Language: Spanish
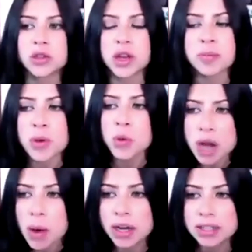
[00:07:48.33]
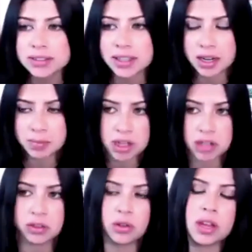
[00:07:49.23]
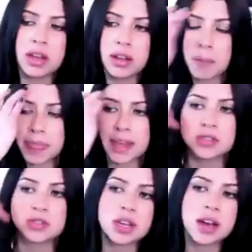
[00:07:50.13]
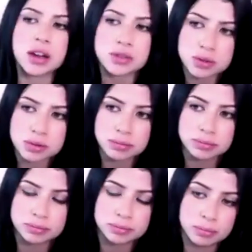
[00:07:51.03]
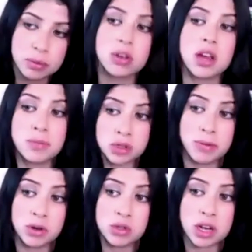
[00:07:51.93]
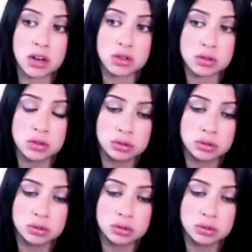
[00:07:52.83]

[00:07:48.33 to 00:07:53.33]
tiempo duraba el entrenamiento de, de estos sicarios? Podríamos llamarlos sicarios, ¿no?